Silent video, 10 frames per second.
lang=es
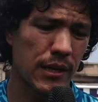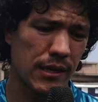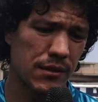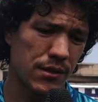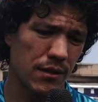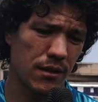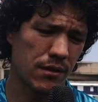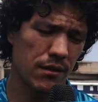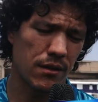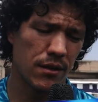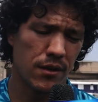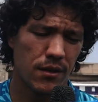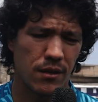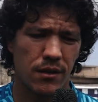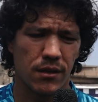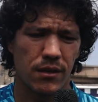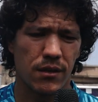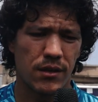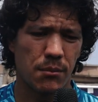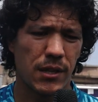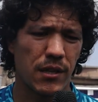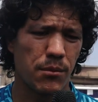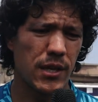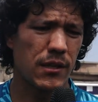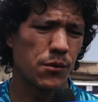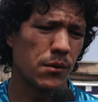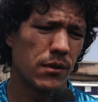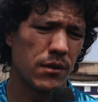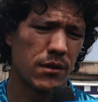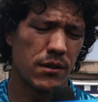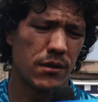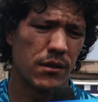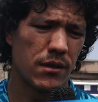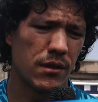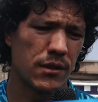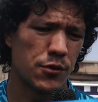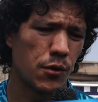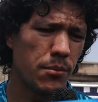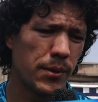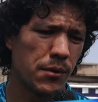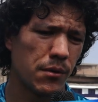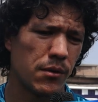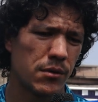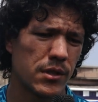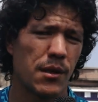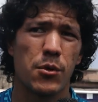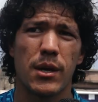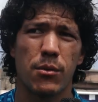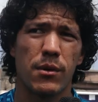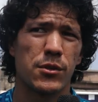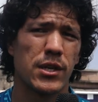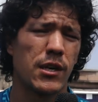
la cancha y el, el, tema del viento, el, sol, pero sabemos que podemos